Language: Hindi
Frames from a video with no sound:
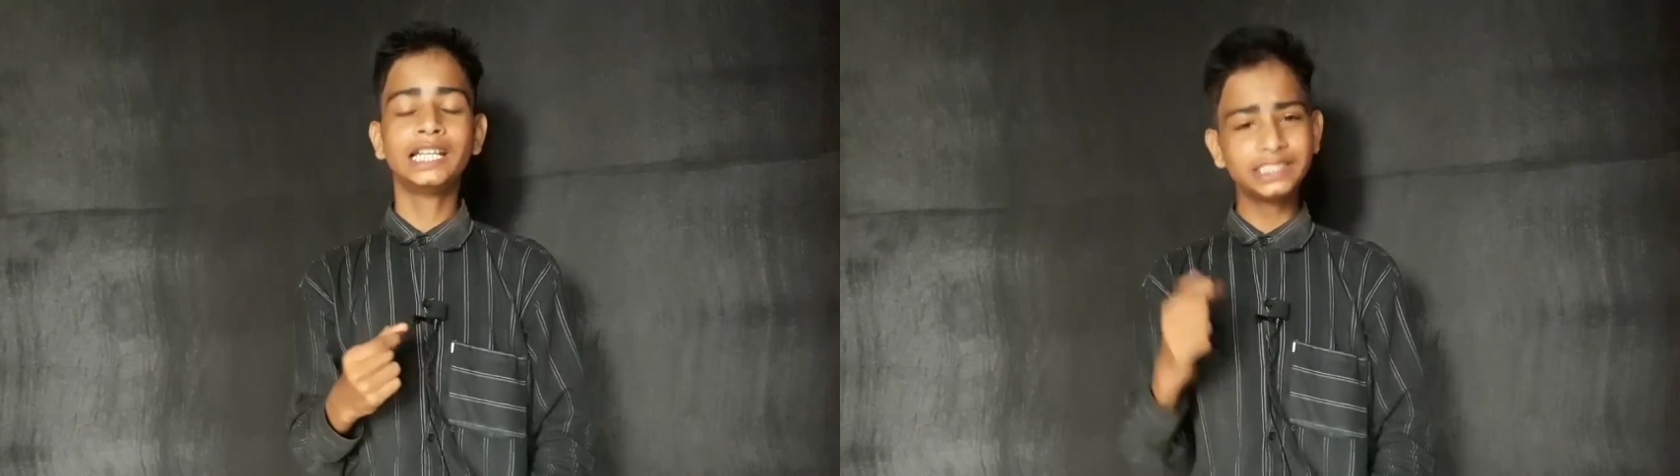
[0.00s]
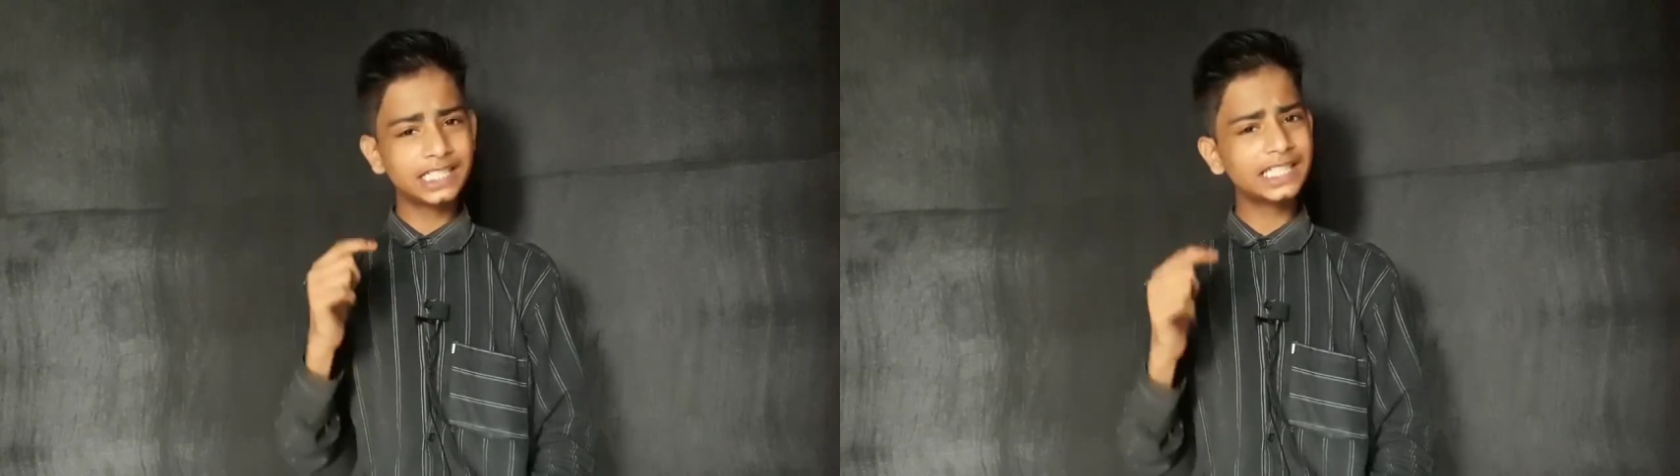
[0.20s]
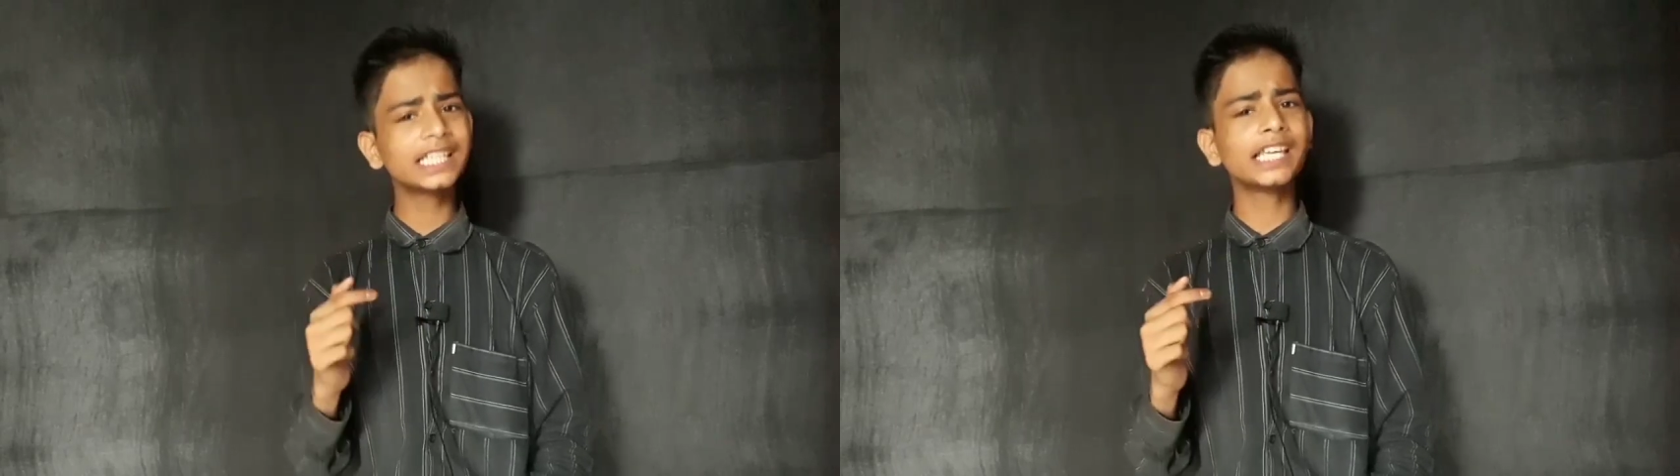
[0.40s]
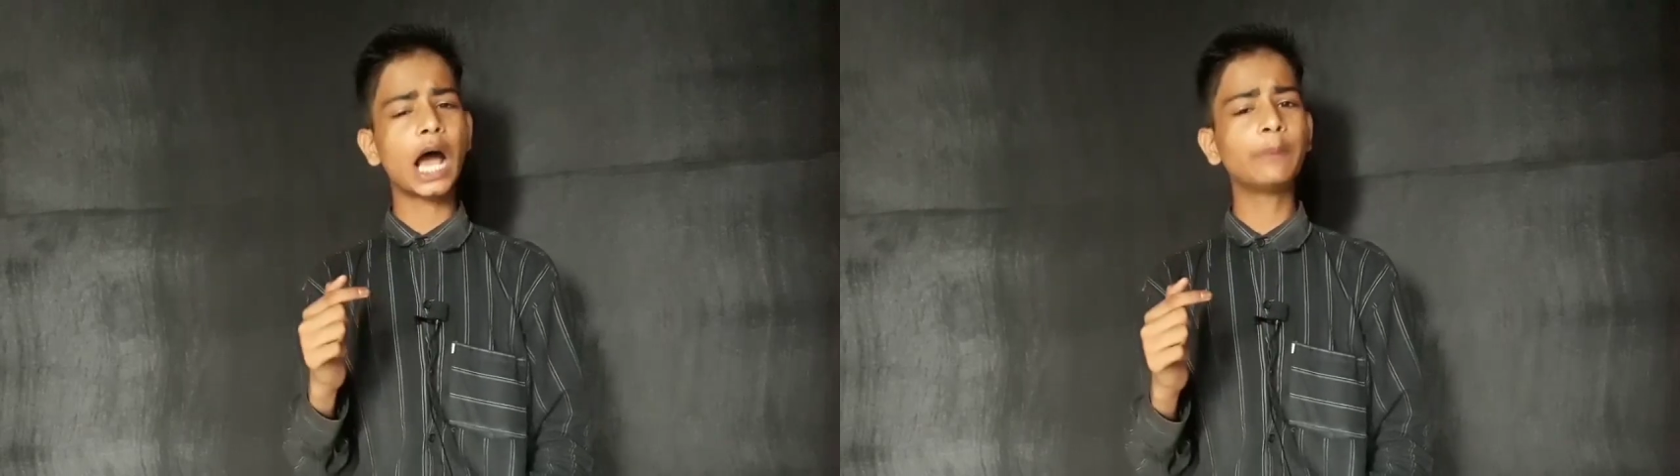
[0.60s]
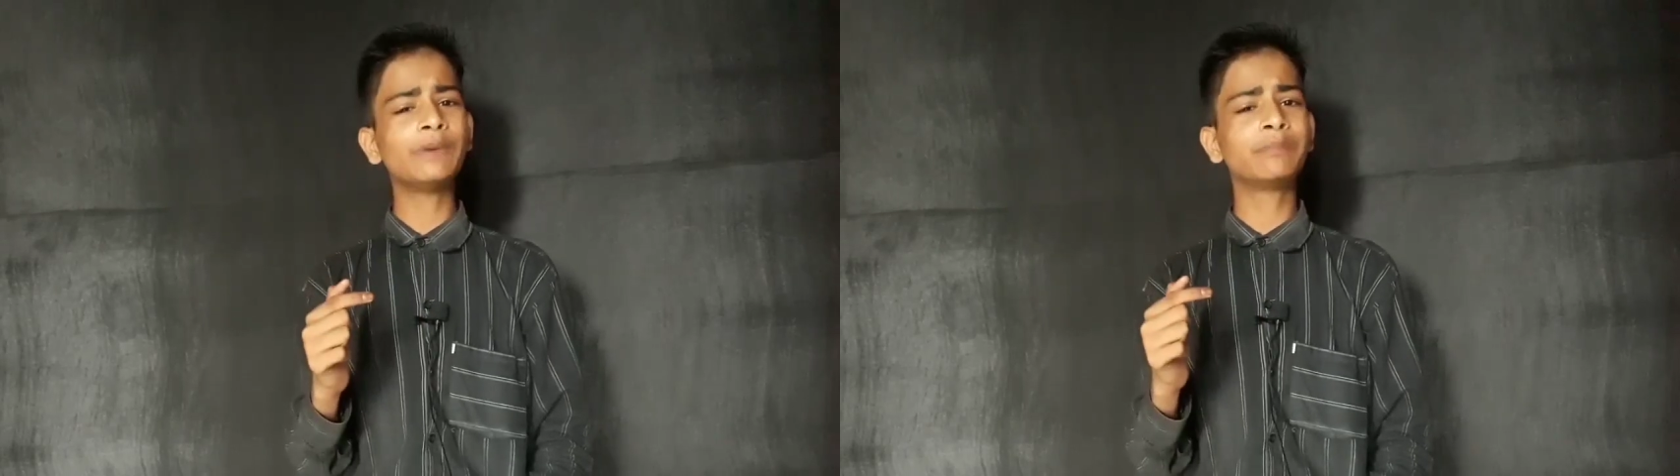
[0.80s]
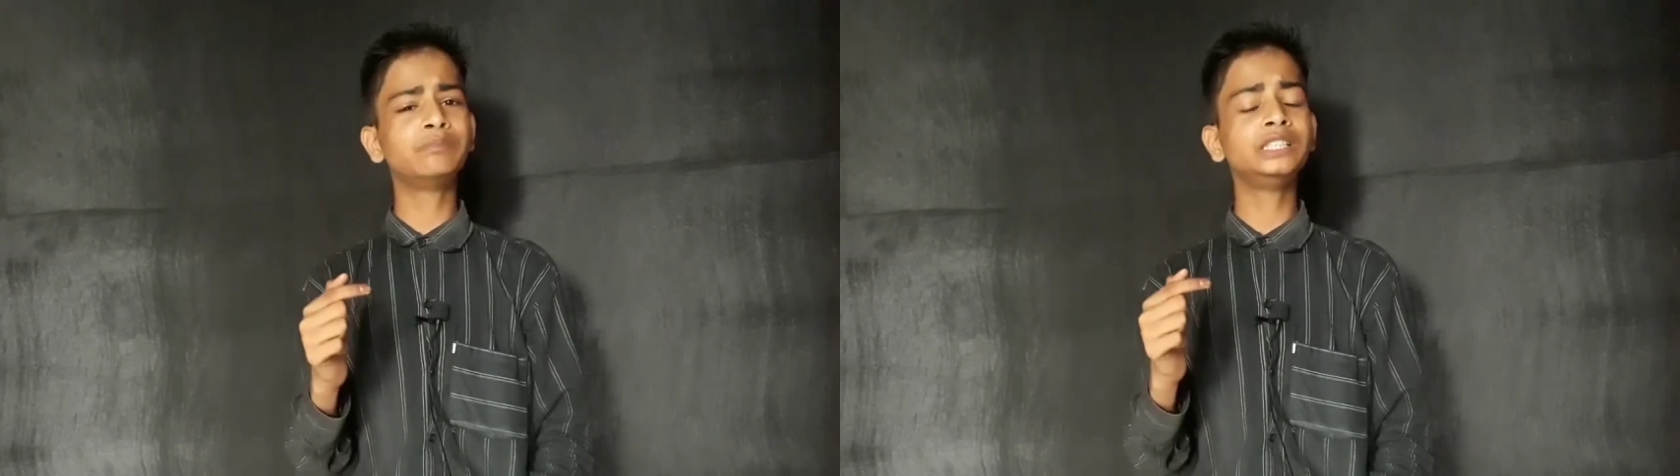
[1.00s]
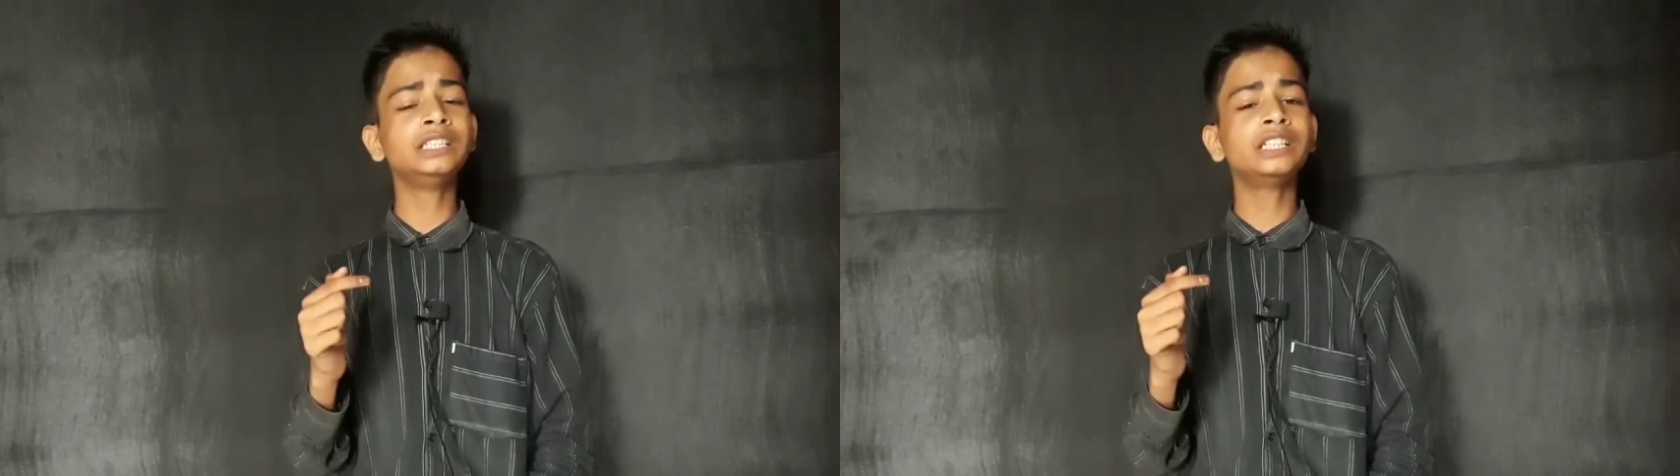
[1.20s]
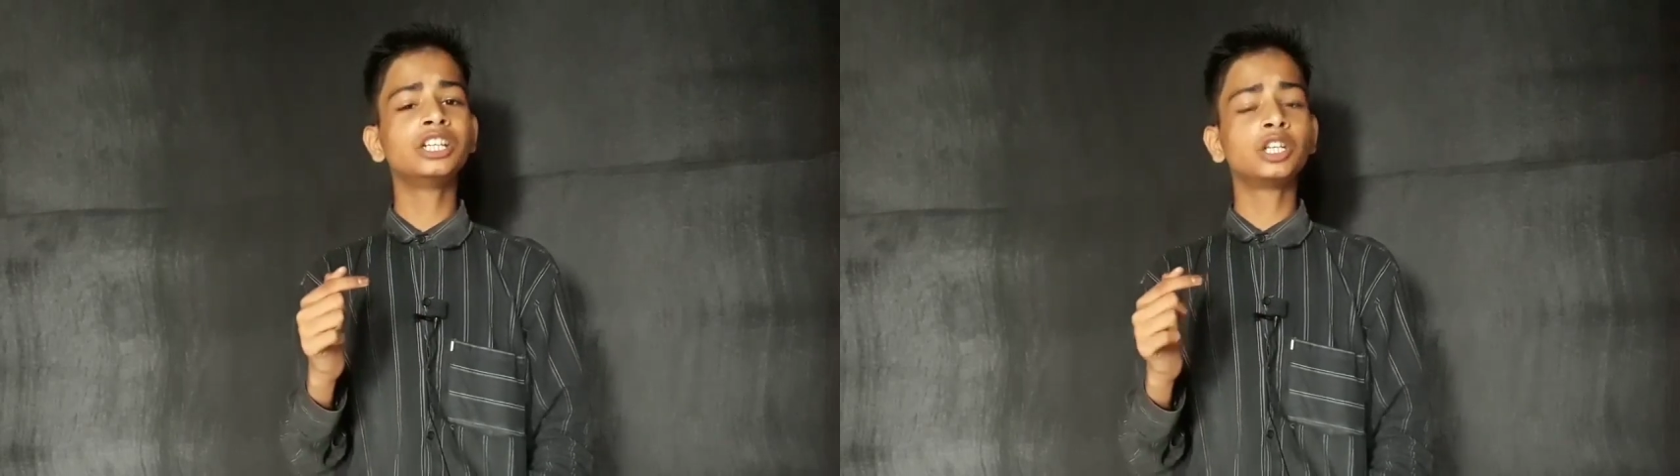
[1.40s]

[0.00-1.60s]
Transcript: जिससे कि आप अपनी